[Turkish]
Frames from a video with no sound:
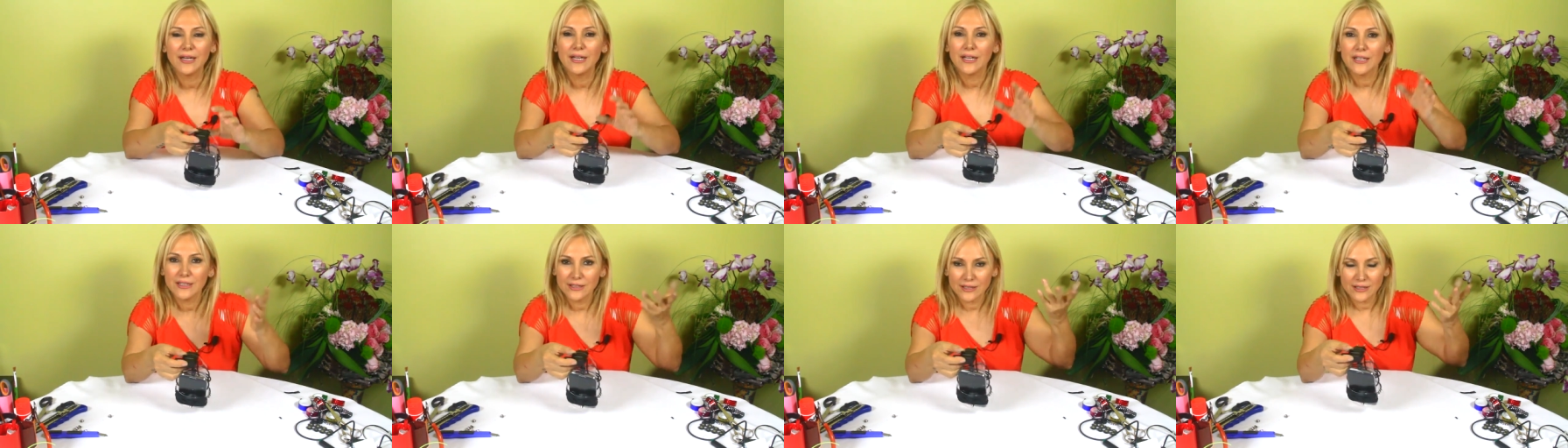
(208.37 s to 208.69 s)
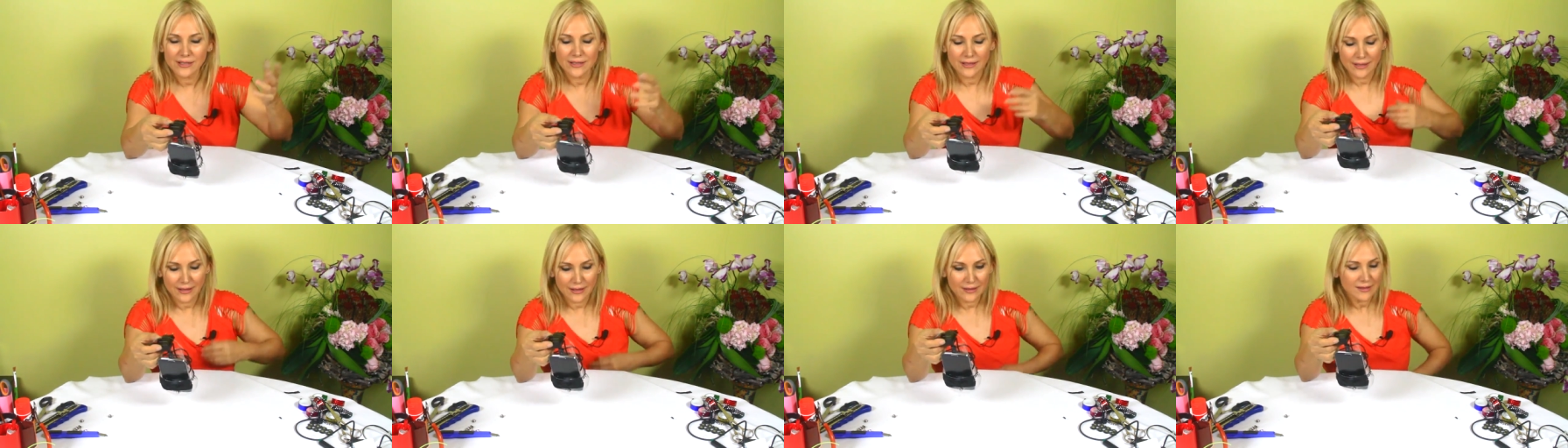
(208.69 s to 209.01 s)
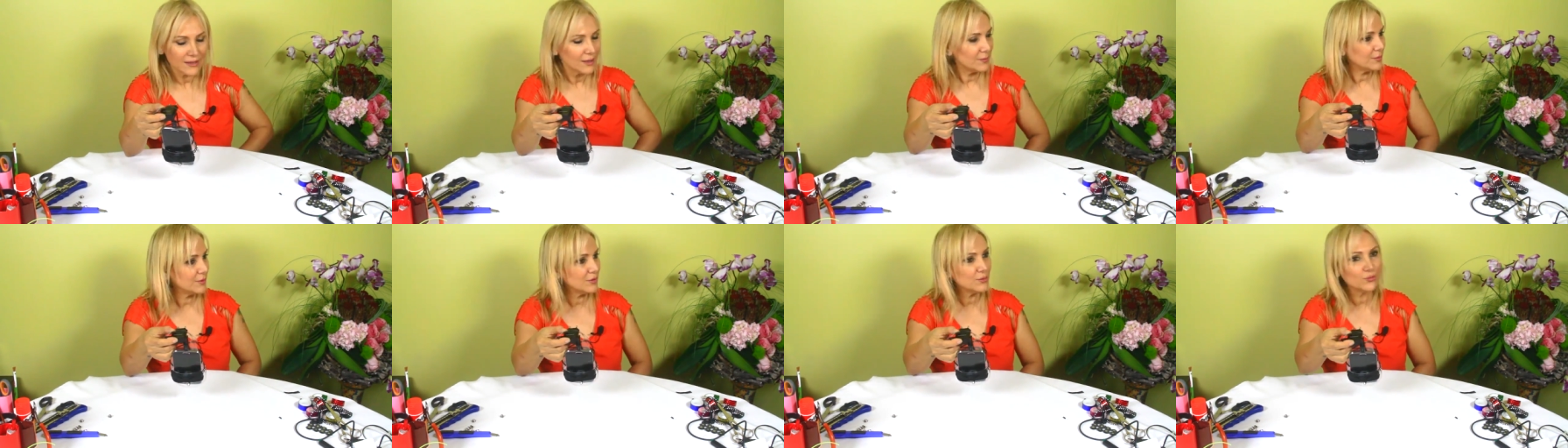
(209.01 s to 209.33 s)
Şimdi
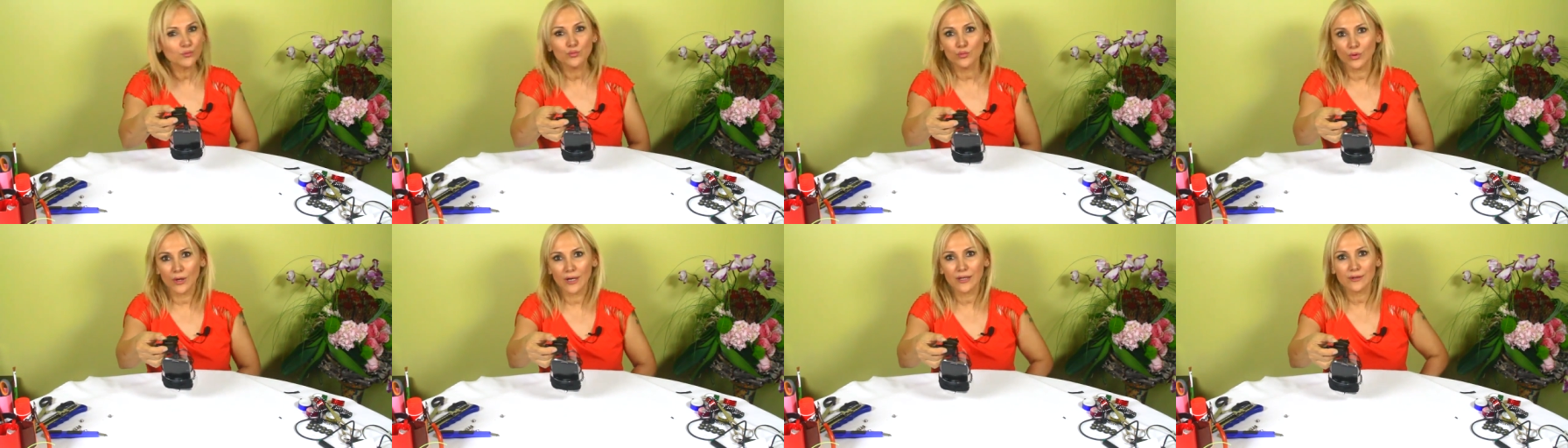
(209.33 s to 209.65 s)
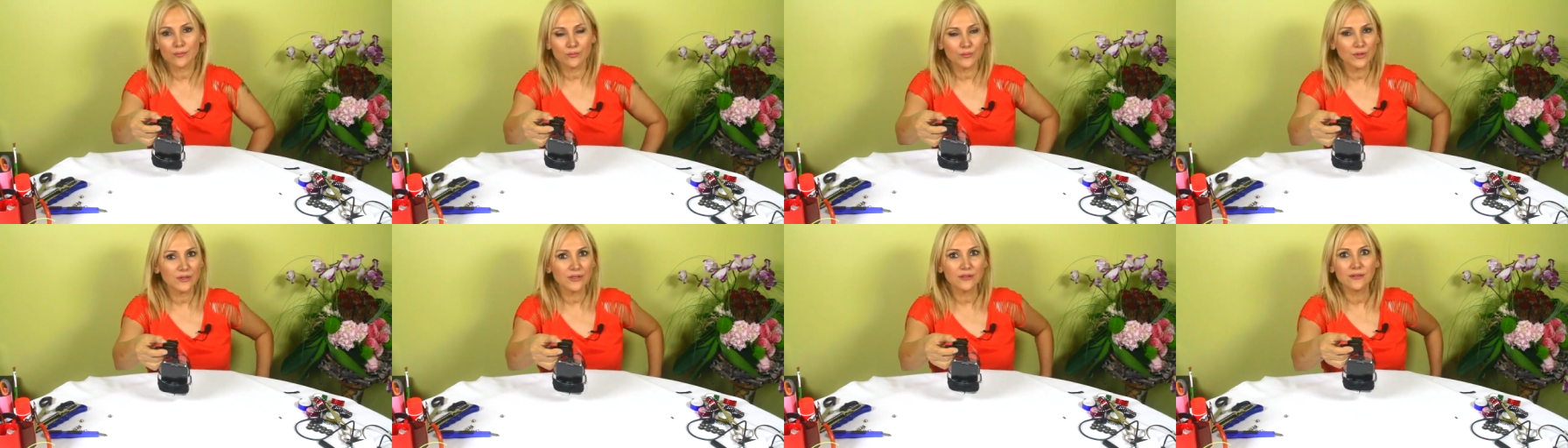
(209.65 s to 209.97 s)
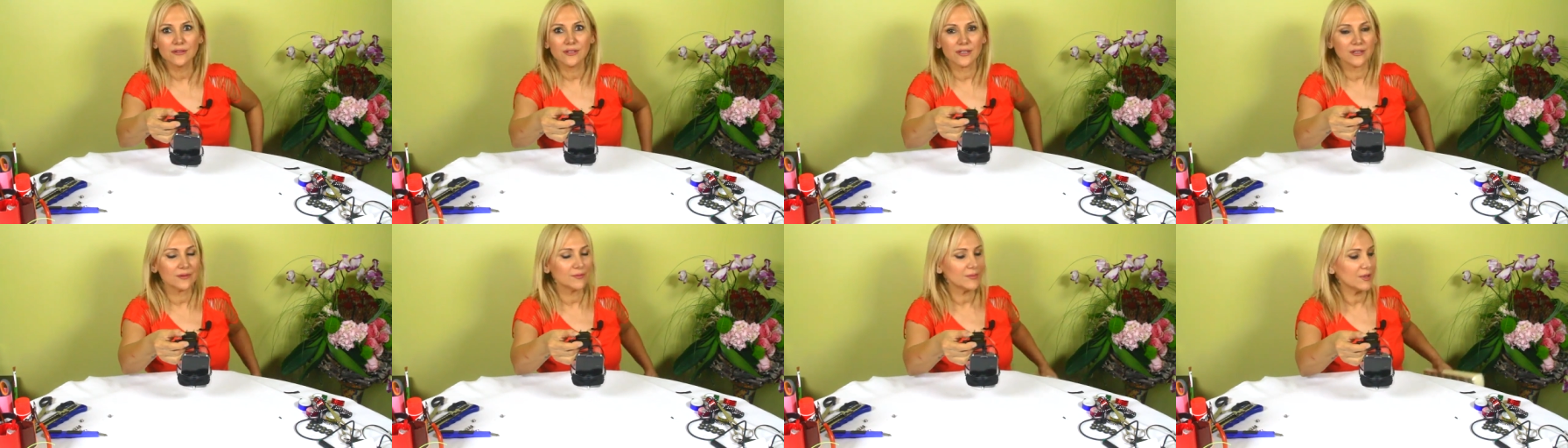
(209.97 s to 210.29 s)
tabi bu an bir,
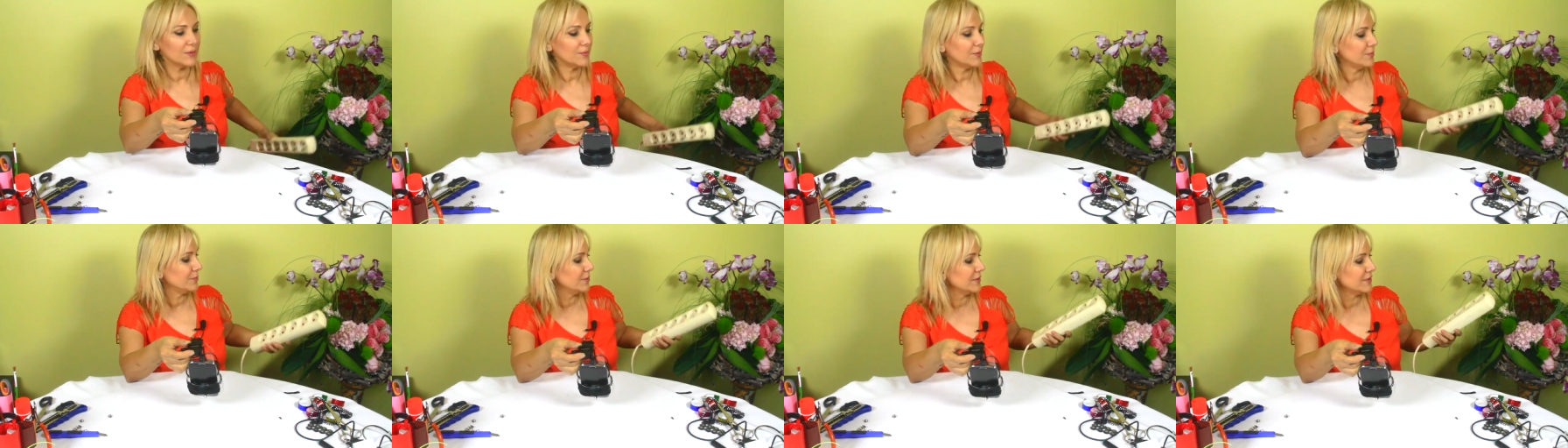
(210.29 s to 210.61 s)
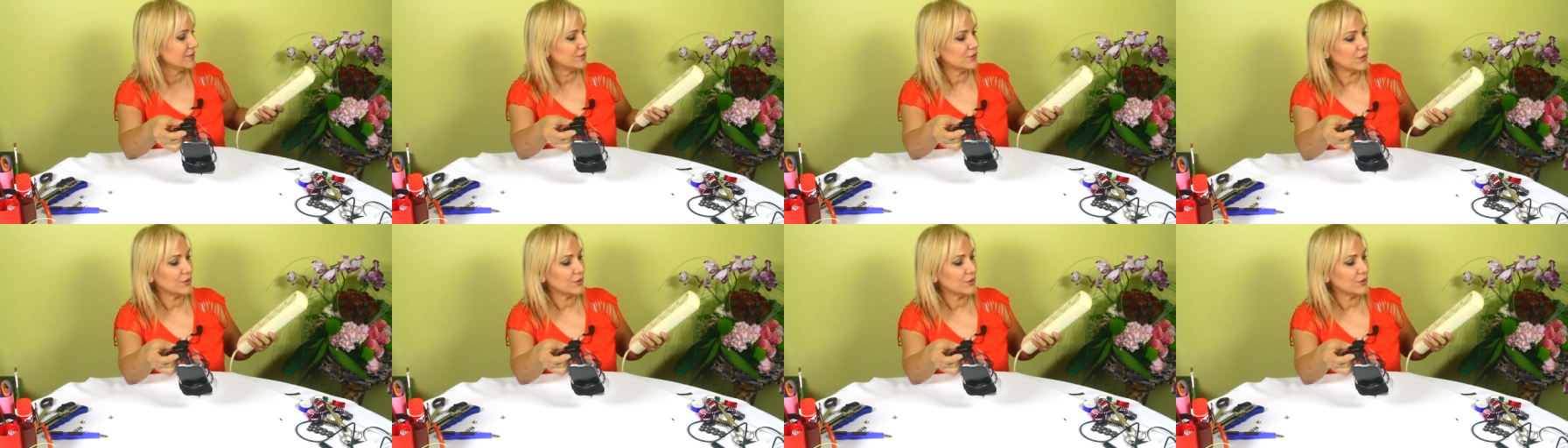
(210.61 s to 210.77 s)
yanımda bir priz